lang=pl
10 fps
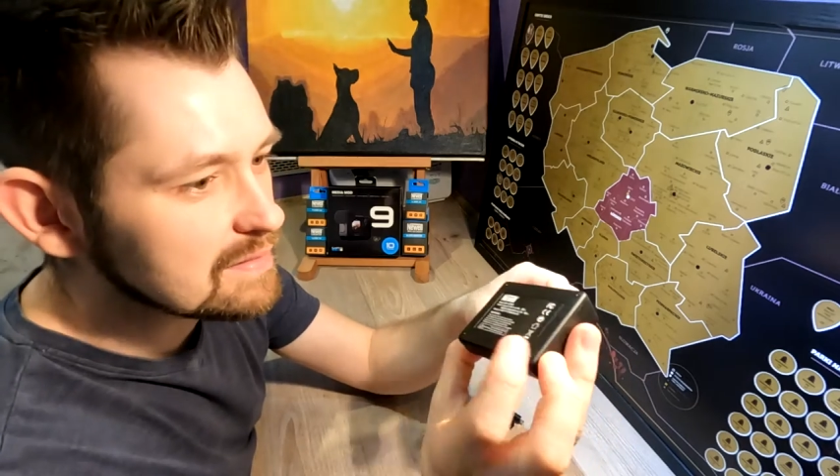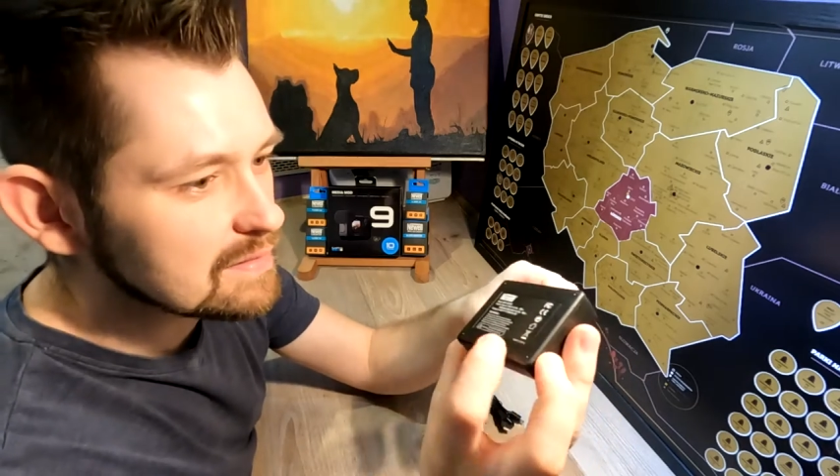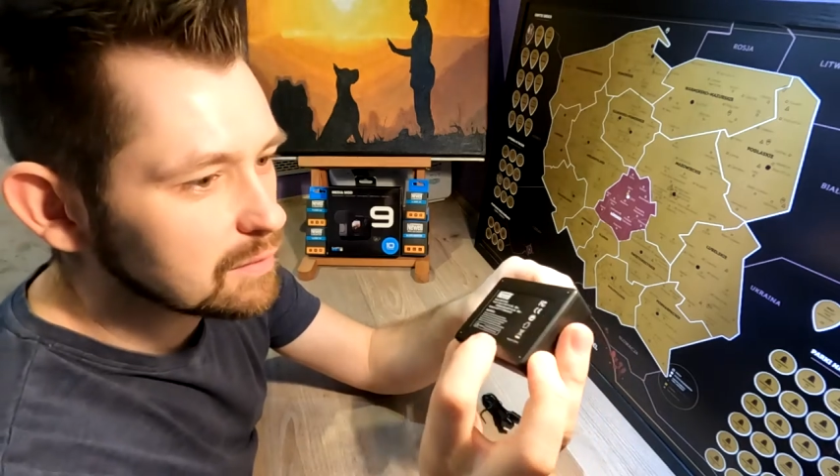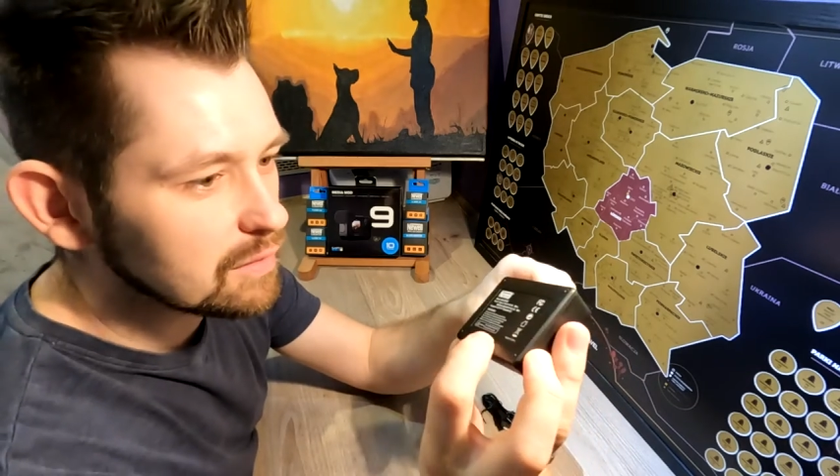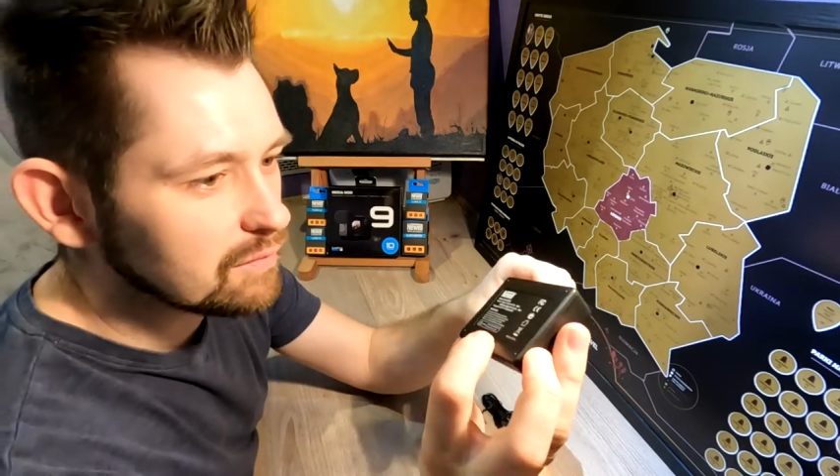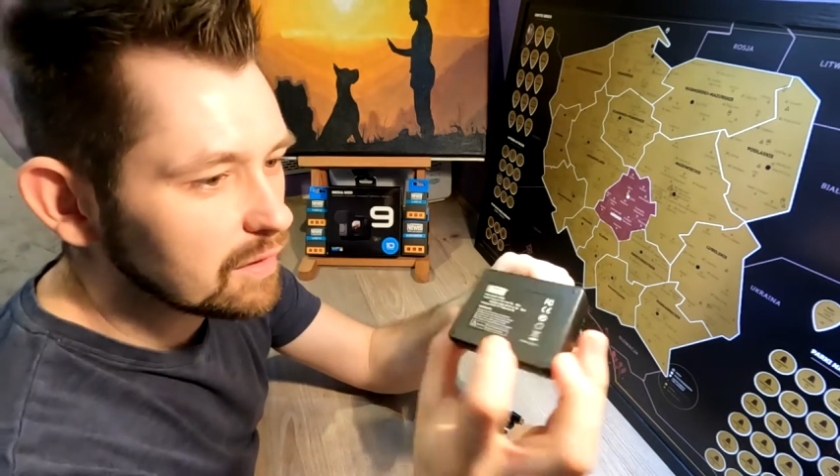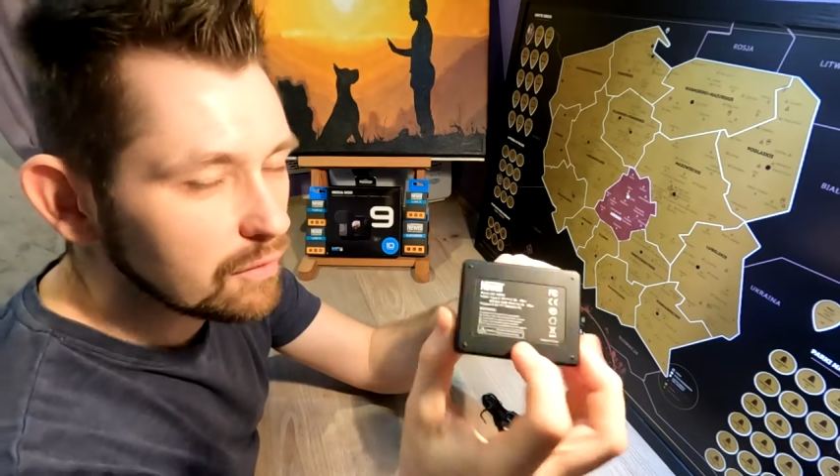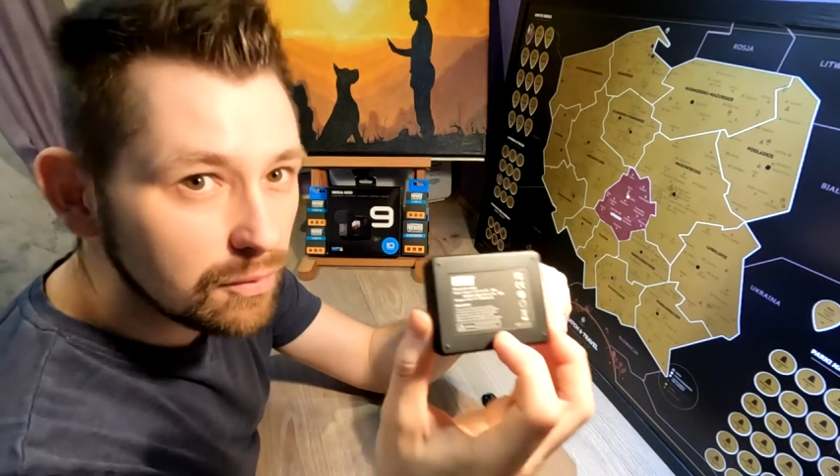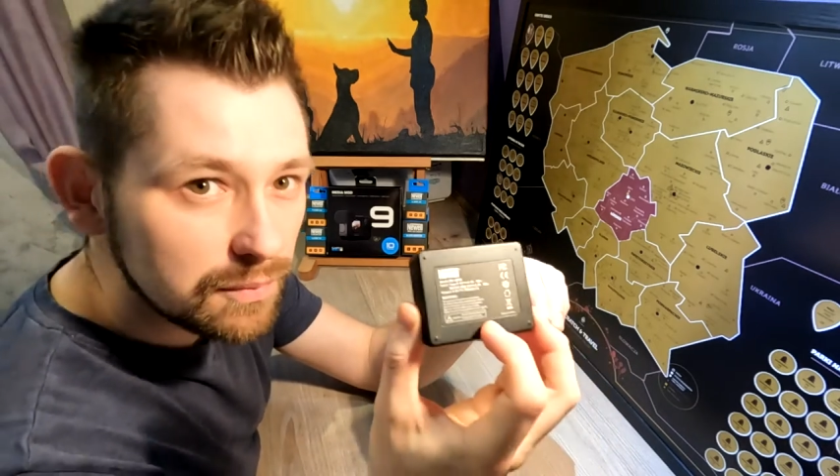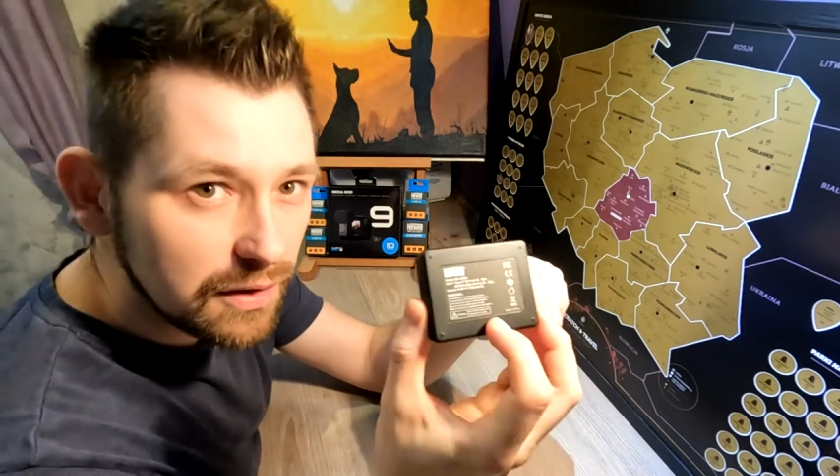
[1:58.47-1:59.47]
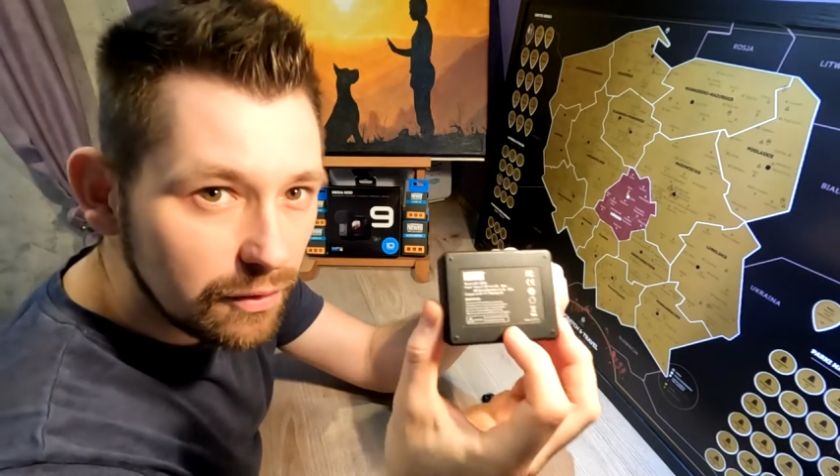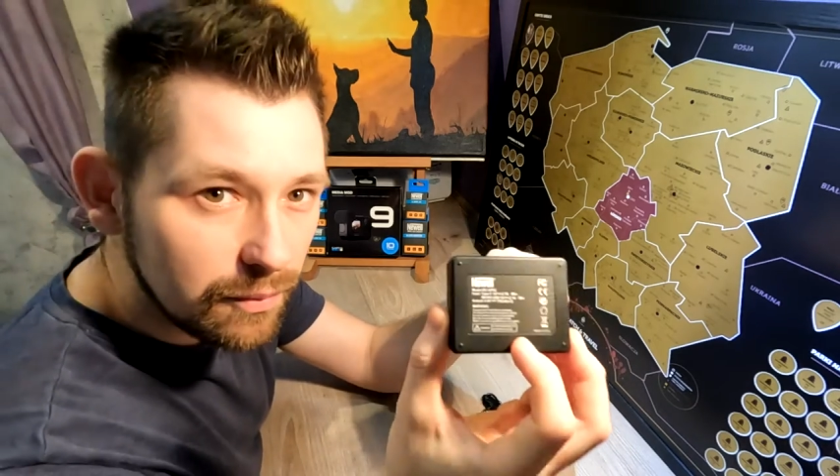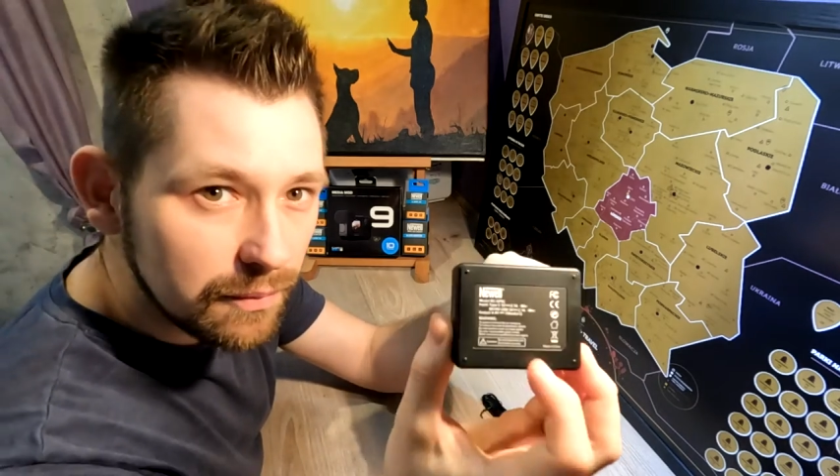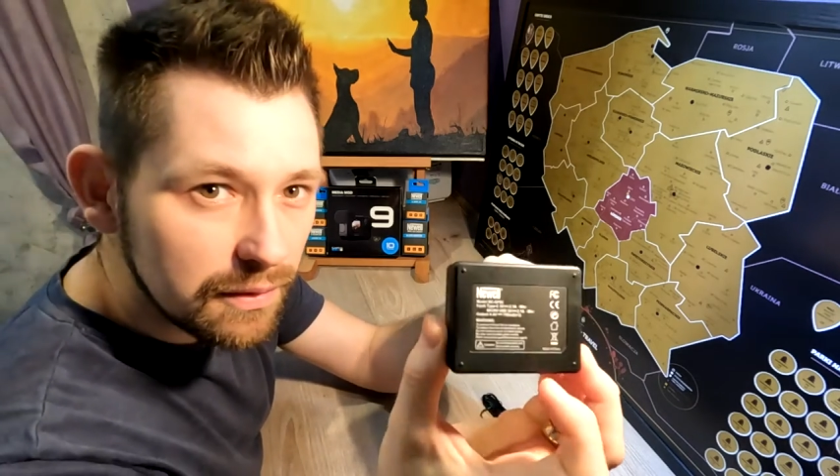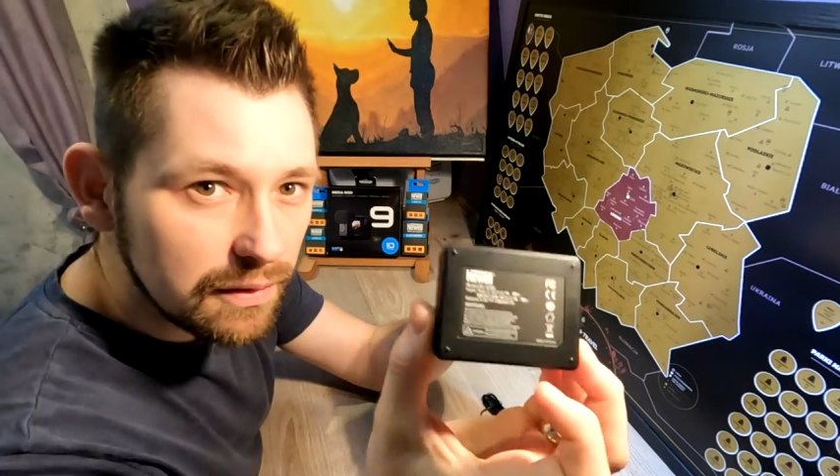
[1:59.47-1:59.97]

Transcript: z ładowarką taką